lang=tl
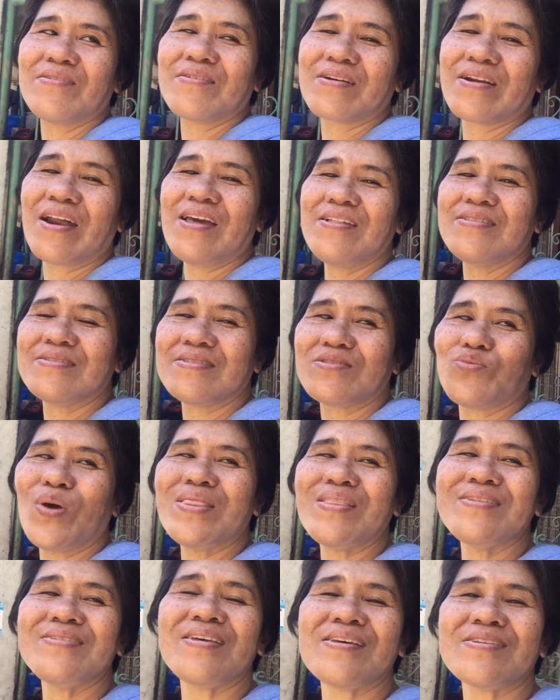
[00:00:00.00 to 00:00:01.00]
grade
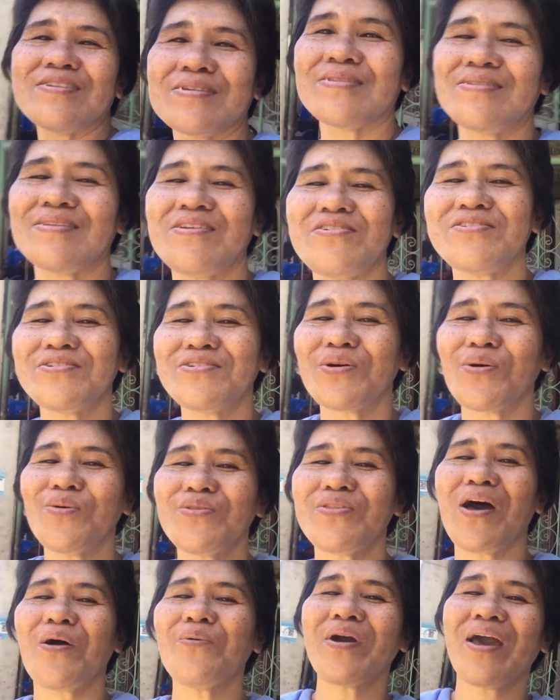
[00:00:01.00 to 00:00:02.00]
26 years
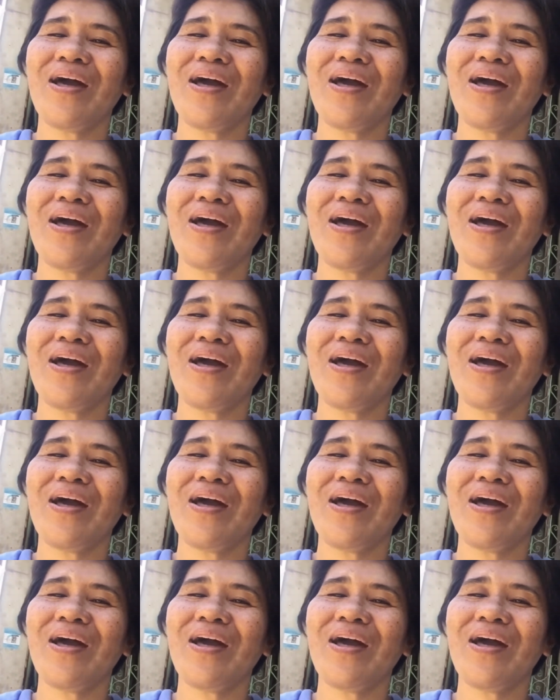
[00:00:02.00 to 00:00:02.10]
old na akong